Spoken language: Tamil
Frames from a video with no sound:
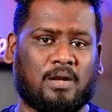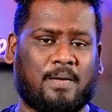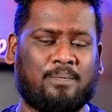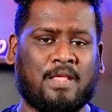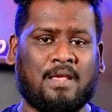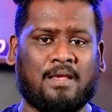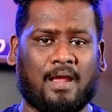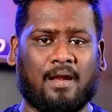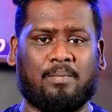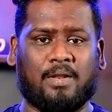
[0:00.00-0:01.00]
சொல்லலாம்
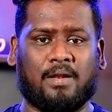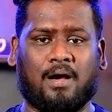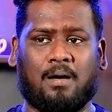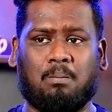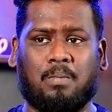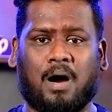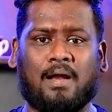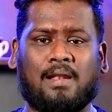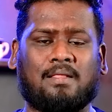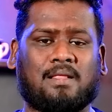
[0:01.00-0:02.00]
ஏன் அப்படின்னா
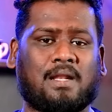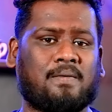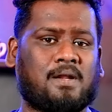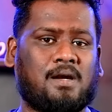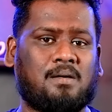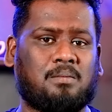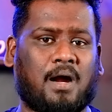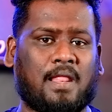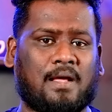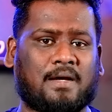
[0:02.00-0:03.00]
மாநில தலைவர்கள்
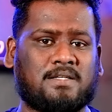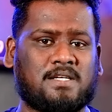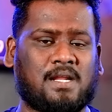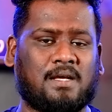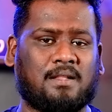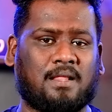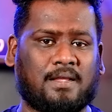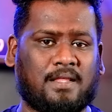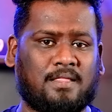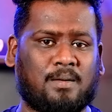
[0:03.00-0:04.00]
மாநில கட்சிகளுக்கு
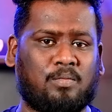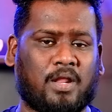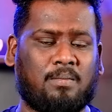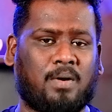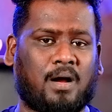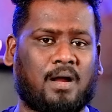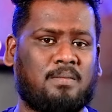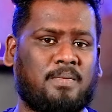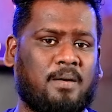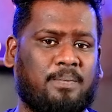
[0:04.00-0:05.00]
தான் இந்த முறை
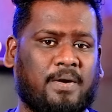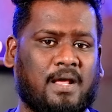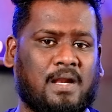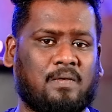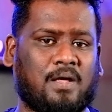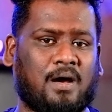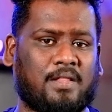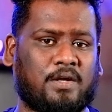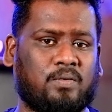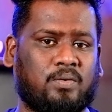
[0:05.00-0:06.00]
மக்கள் மிகப்பெரிய அளவில்
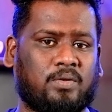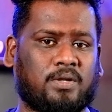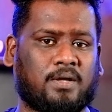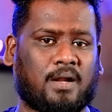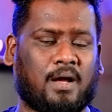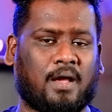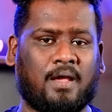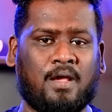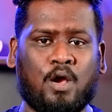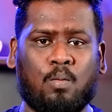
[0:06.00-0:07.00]
ஆதரவு கொடுத்துருக்குறாங்க
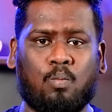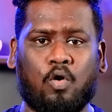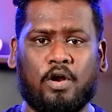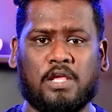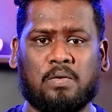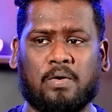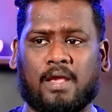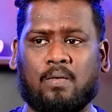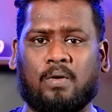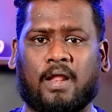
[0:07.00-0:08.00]

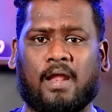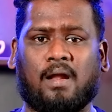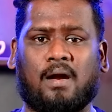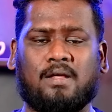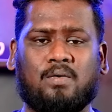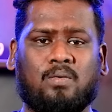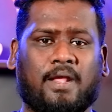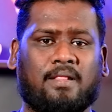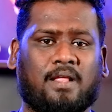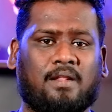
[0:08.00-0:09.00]
மோடியினுடைய ஒரே நாடு
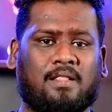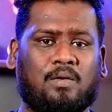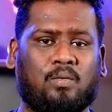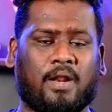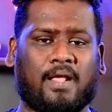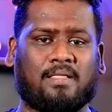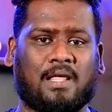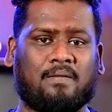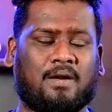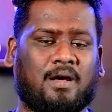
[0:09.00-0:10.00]
ஒரே தேர்தல் ஒரே
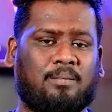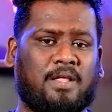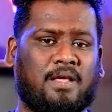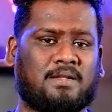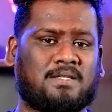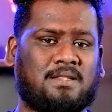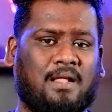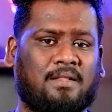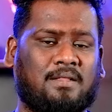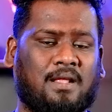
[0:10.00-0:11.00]
தலைவர் அப்படிங்கிற
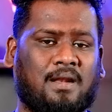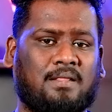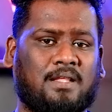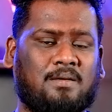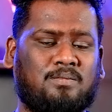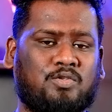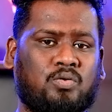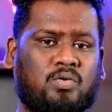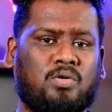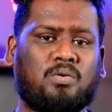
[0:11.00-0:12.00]
சித்தாந்தத்தை எல்லாத்தையும்
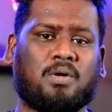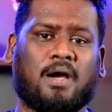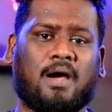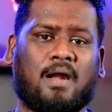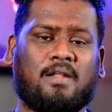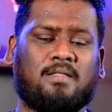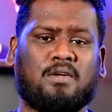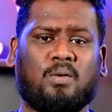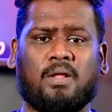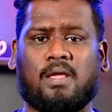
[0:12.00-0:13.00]
சுக்குநூறாக அடித்து
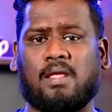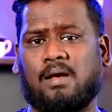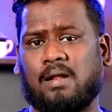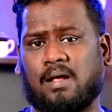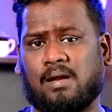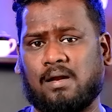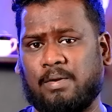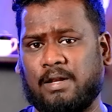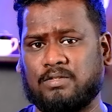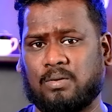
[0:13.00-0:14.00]
நொறுக்கி இருக்கிறார்கள்
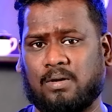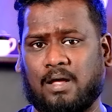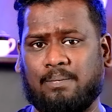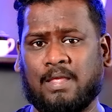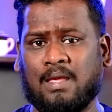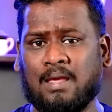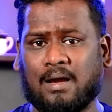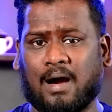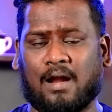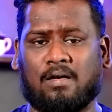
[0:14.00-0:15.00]
அப்படின்னே சொல்லலாம்
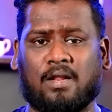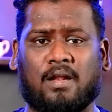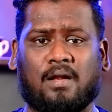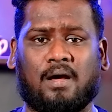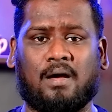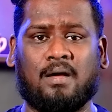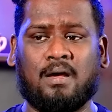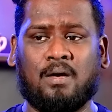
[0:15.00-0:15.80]
காரணம் என்னென்னா